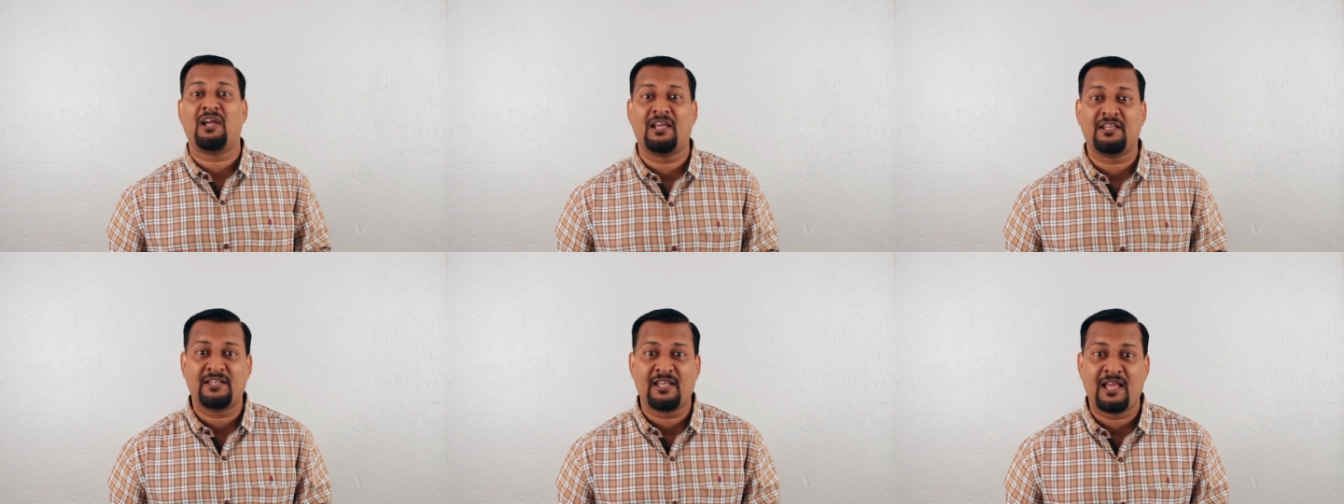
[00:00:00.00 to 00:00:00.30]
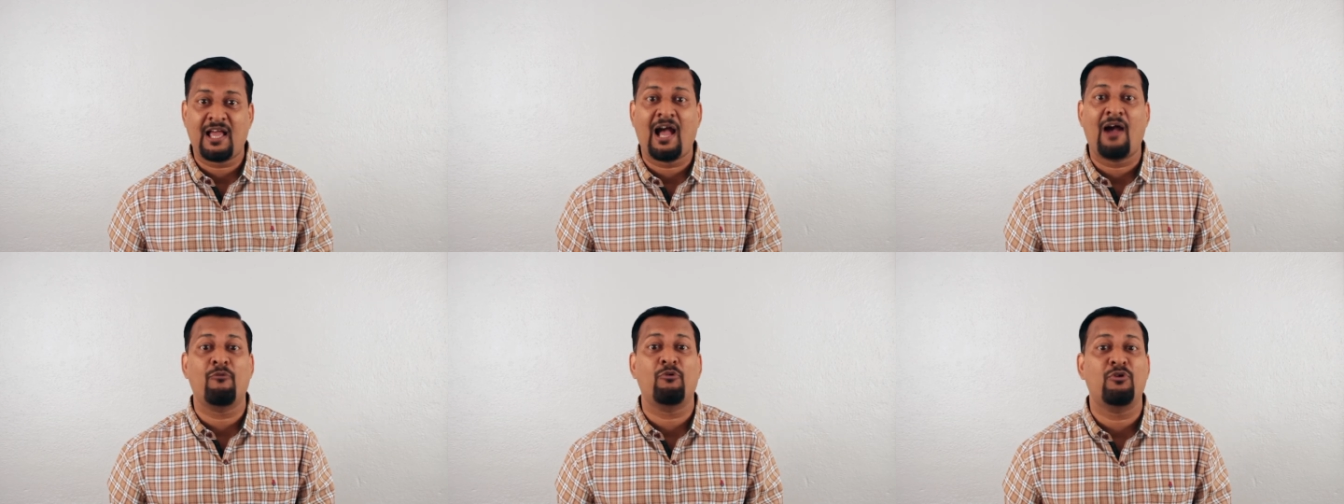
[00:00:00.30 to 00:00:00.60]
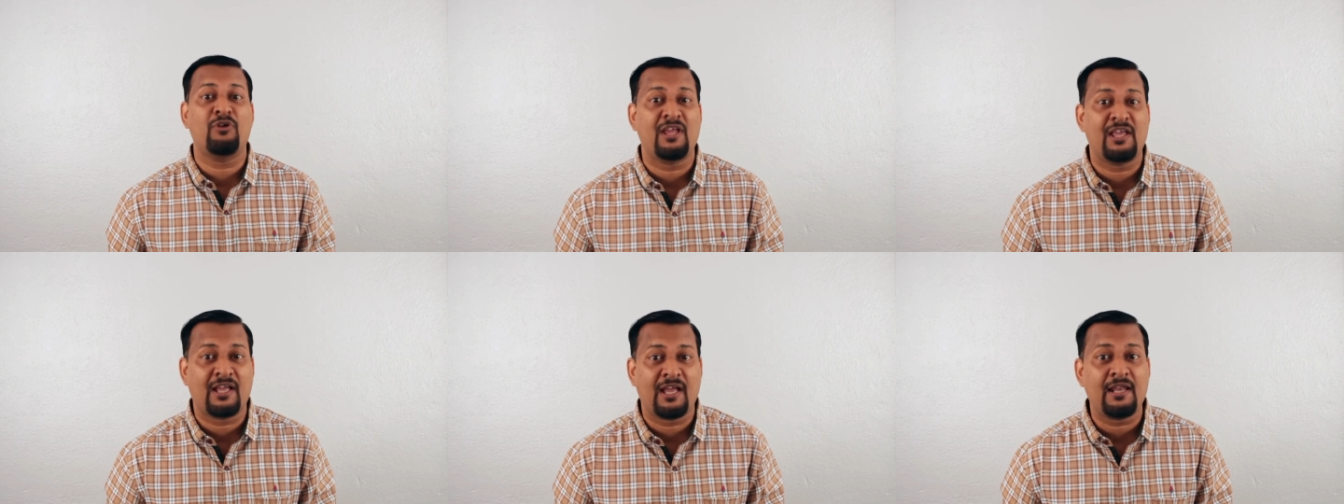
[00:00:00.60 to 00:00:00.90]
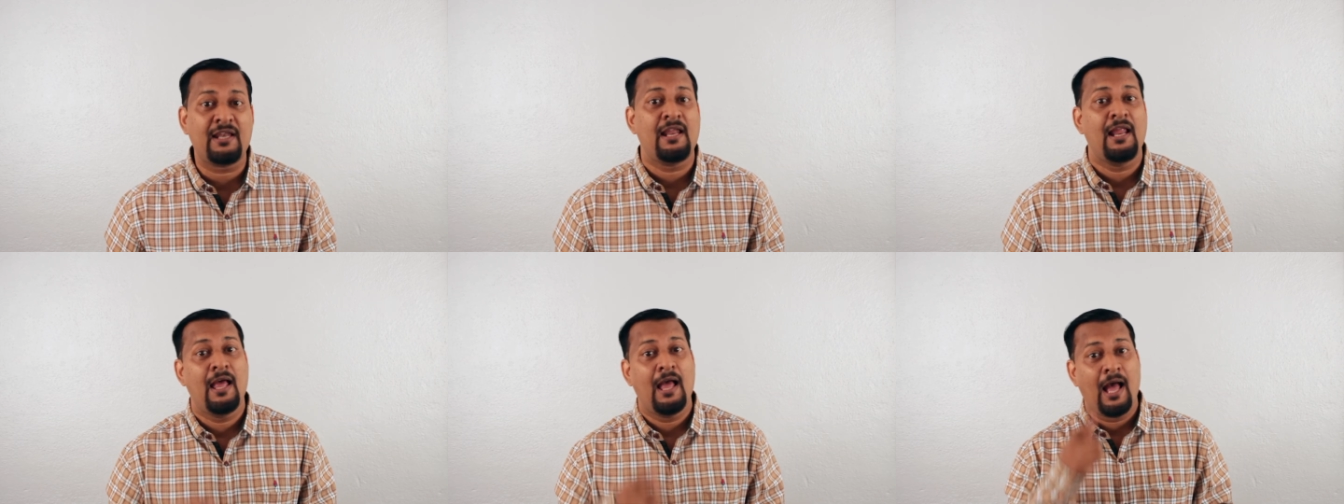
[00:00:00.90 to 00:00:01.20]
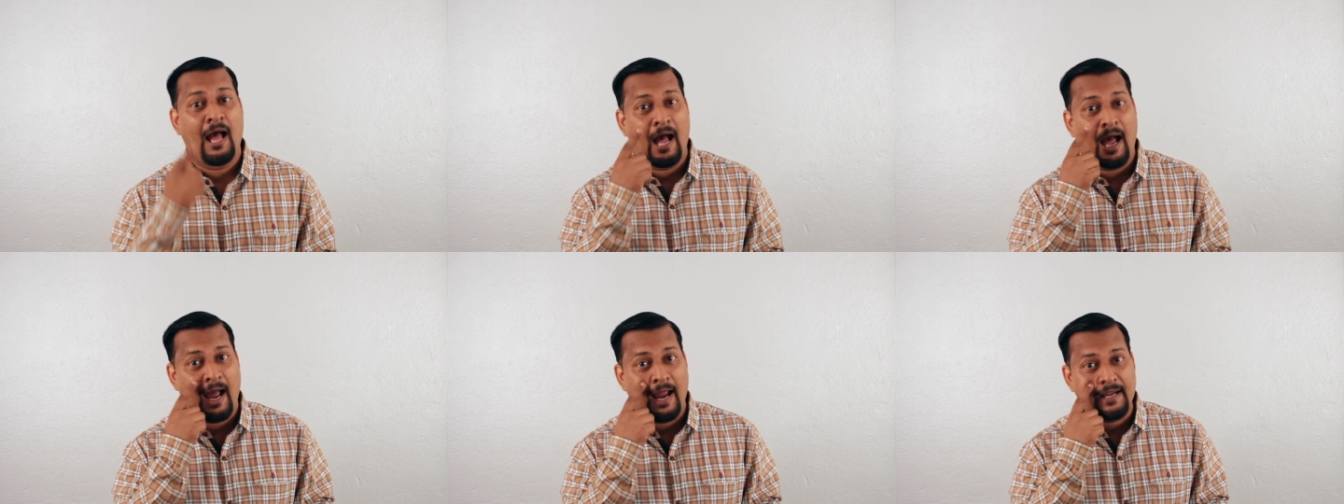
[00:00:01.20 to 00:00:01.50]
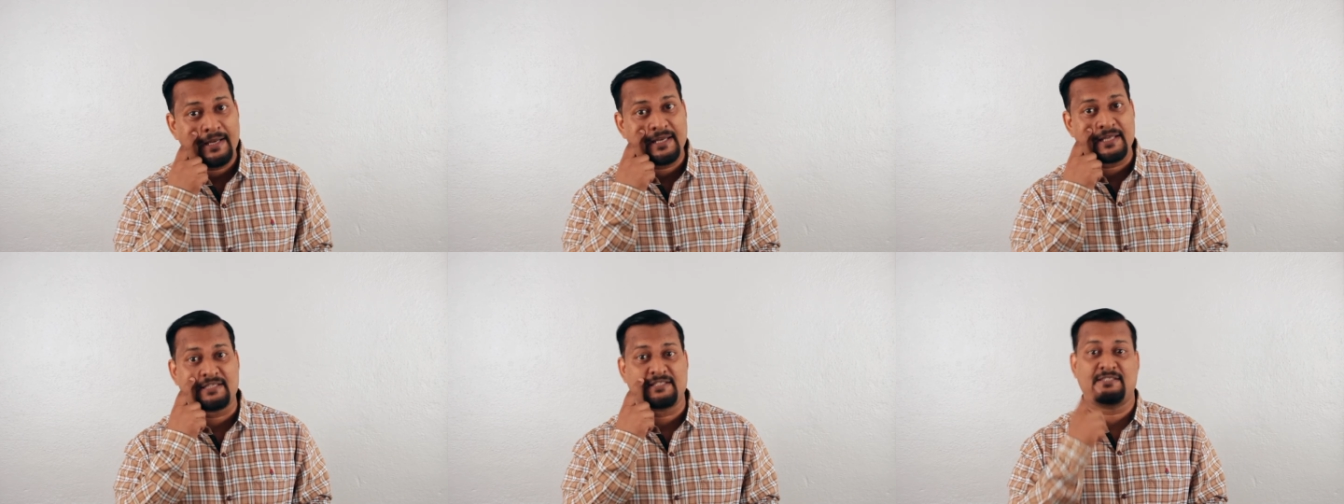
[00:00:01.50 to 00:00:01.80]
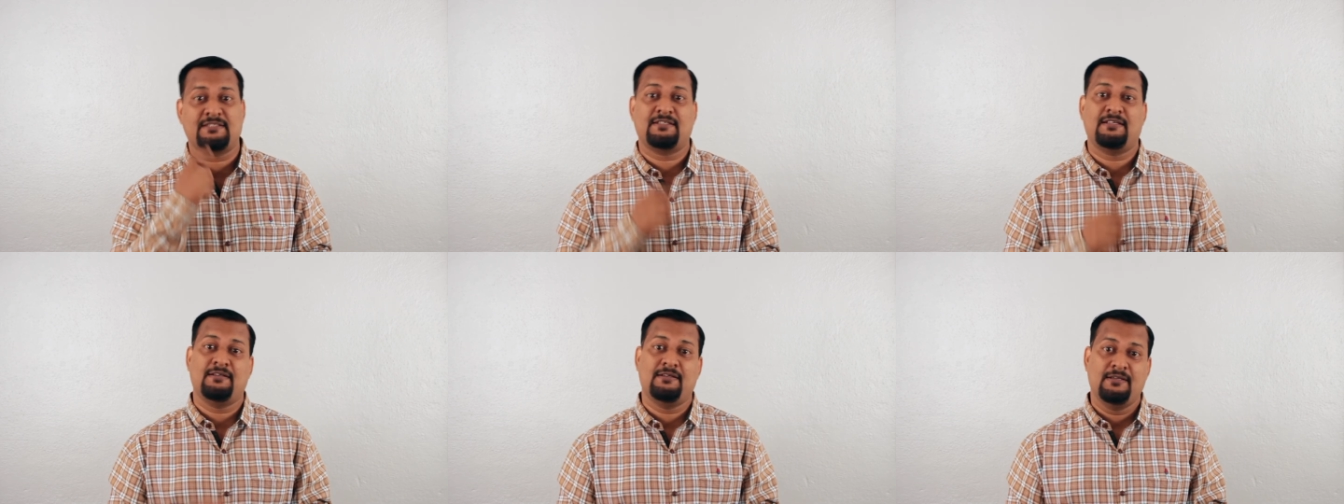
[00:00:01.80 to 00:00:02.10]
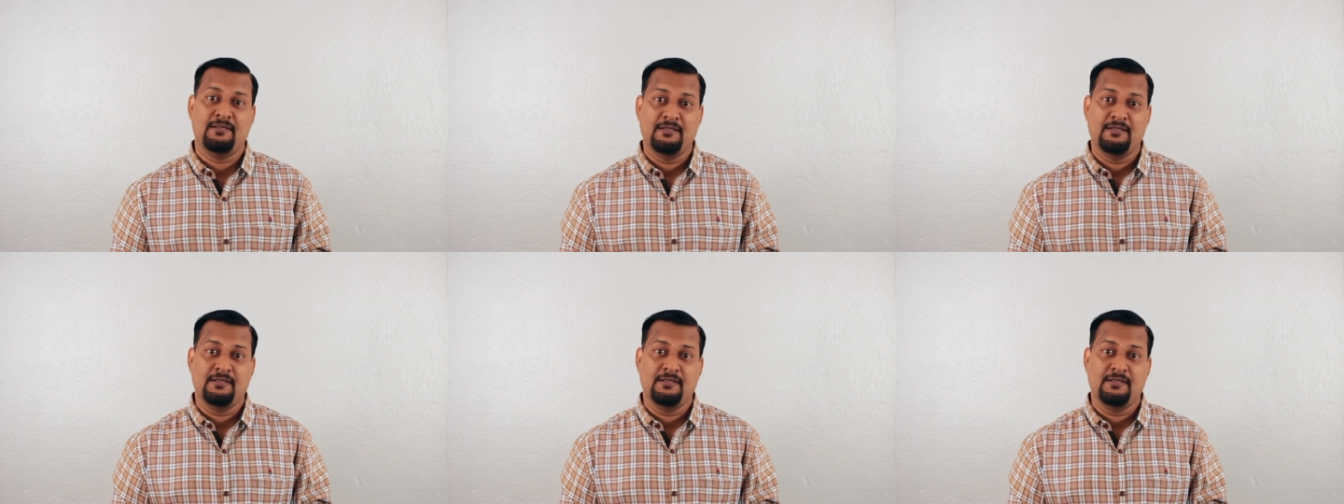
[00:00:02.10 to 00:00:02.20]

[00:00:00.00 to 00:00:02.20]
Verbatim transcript: कहते हैं आई वो टेक एन आई टेस्ट